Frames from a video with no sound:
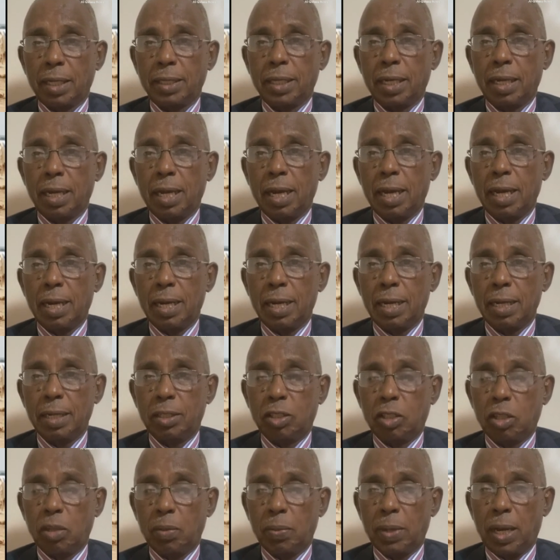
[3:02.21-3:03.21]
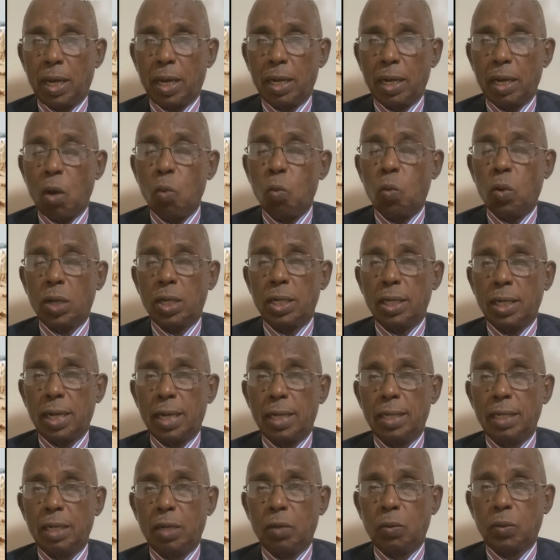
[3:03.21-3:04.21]
عقد الاجتماع الاول
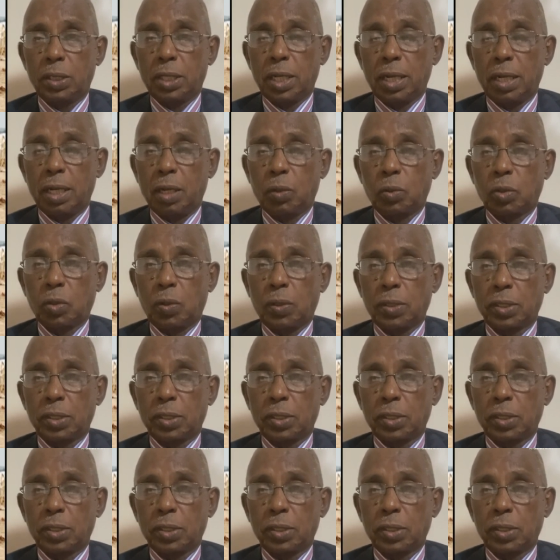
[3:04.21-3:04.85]
للاليه الوزاريه